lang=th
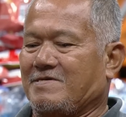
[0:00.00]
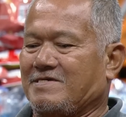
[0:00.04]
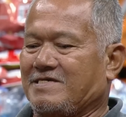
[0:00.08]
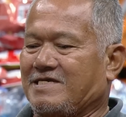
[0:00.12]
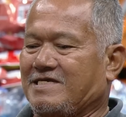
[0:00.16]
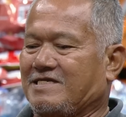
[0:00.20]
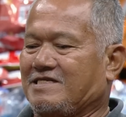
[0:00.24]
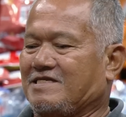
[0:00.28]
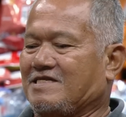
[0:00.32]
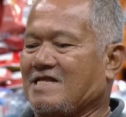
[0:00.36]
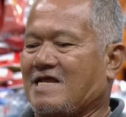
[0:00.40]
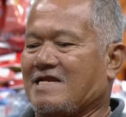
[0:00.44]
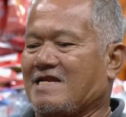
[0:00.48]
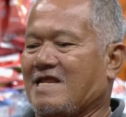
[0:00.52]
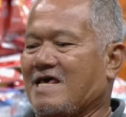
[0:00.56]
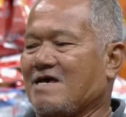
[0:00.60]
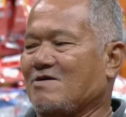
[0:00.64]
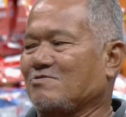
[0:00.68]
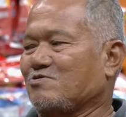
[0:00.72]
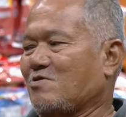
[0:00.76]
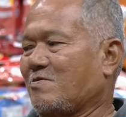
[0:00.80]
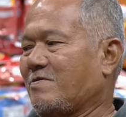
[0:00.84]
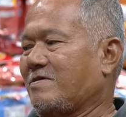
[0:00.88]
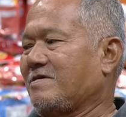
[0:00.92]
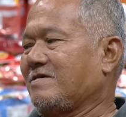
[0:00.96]
ไม่คิดสั้น
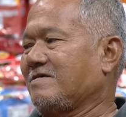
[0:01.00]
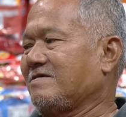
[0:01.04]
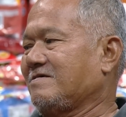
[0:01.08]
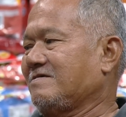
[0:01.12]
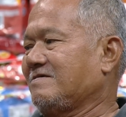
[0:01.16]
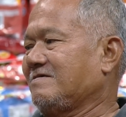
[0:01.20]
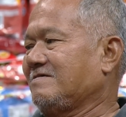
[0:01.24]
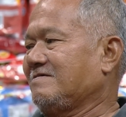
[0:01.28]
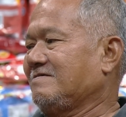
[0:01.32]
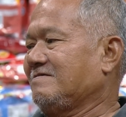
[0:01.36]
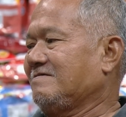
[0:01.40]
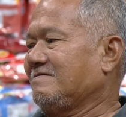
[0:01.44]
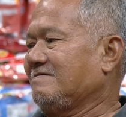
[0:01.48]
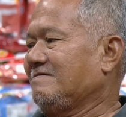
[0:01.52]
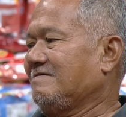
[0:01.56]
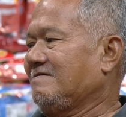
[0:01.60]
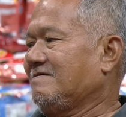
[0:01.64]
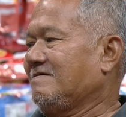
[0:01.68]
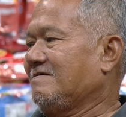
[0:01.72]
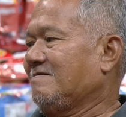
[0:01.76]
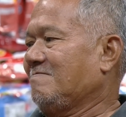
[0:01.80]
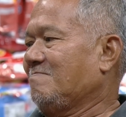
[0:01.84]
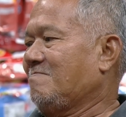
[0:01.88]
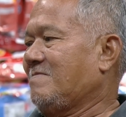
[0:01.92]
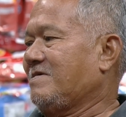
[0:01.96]
แล้วตอนนี้
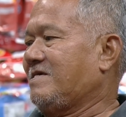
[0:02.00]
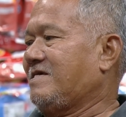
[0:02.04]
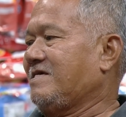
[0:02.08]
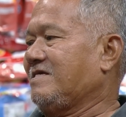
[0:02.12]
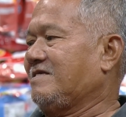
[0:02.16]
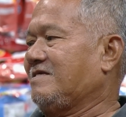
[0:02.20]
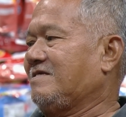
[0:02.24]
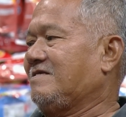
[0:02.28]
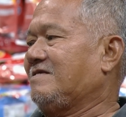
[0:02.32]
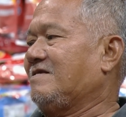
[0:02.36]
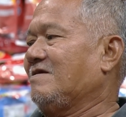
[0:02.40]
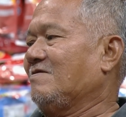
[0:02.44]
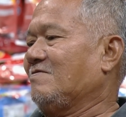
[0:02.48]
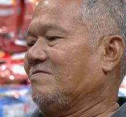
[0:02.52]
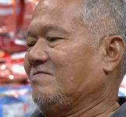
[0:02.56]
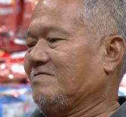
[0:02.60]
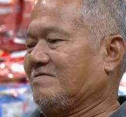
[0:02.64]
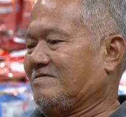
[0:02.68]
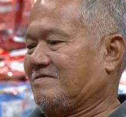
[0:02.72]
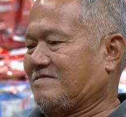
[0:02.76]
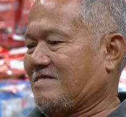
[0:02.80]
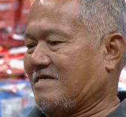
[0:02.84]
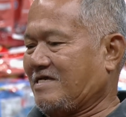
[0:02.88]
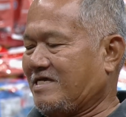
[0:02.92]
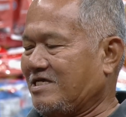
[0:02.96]
ไม่คิด
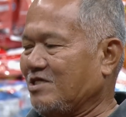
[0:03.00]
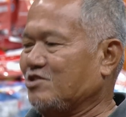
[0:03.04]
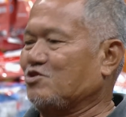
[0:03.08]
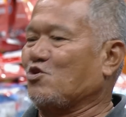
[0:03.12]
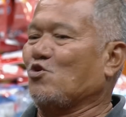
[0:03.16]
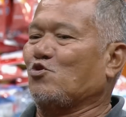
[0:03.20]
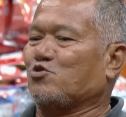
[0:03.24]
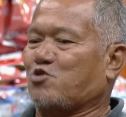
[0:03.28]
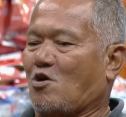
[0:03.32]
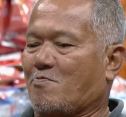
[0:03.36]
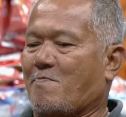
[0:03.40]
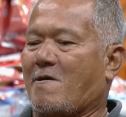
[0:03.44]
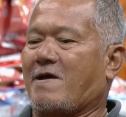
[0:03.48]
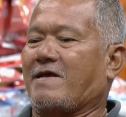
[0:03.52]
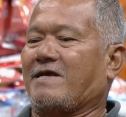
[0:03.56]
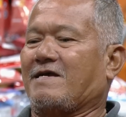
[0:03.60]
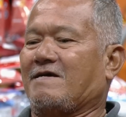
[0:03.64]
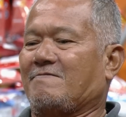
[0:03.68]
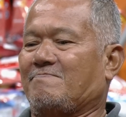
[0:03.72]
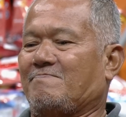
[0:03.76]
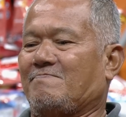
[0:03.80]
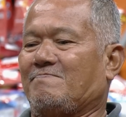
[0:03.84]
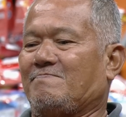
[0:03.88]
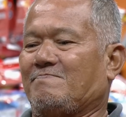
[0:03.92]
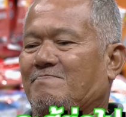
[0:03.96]
จะคิดสู้ต่อไป
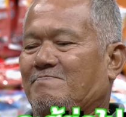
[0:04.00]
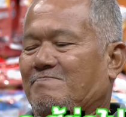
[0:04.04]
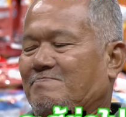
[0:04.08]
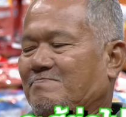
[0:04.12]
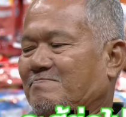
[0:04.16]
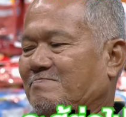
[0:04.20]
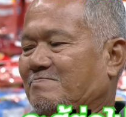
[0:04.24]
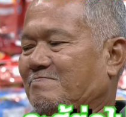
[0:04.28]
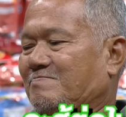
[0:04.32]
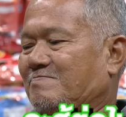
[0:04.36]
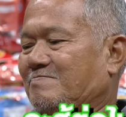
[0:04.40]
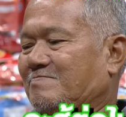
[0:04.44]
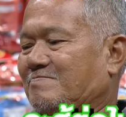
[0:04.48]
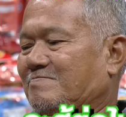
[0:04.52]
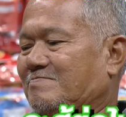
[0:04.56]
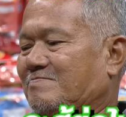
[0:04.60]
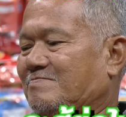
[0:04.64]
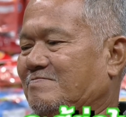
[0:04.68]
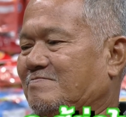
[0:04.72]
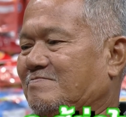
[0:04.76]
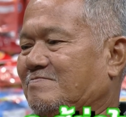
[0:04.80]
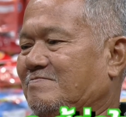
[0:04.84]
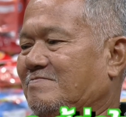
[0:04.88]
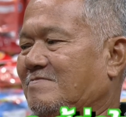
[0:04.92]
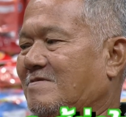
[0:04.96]
ครับเพื่
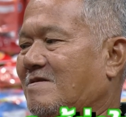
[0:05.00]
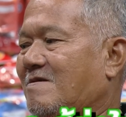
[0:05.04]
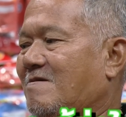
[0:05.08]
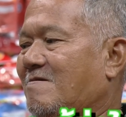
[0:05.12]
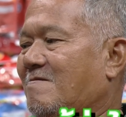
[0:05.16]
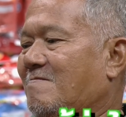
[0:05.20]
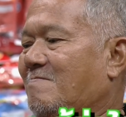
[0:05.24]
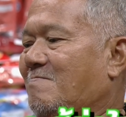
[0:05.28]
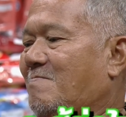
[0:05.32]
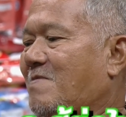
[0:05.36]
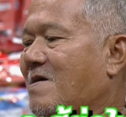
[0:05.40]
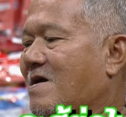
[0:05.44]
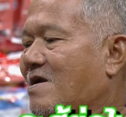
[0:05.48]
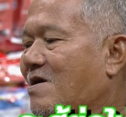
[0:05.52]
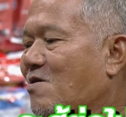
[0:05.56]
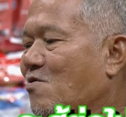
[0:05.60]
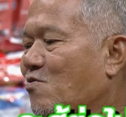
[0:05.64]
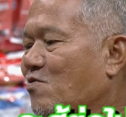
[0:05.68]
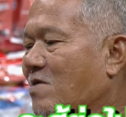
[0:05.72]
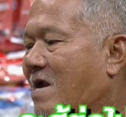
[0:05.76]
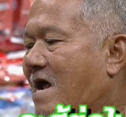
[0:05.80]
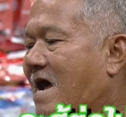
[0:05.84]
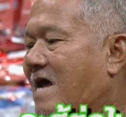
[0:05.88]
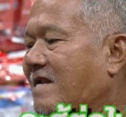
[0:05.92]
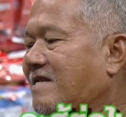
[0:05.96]
อใครครับเพื่อ
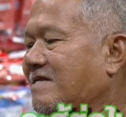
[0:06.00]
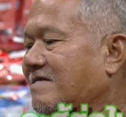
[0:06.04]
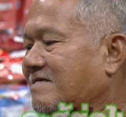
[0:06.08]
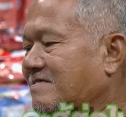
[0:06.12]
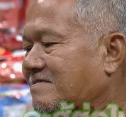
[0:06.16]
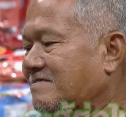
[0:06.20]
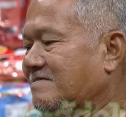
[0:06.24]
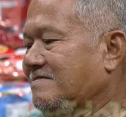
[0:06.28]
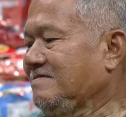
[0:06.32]
ลูกหลาน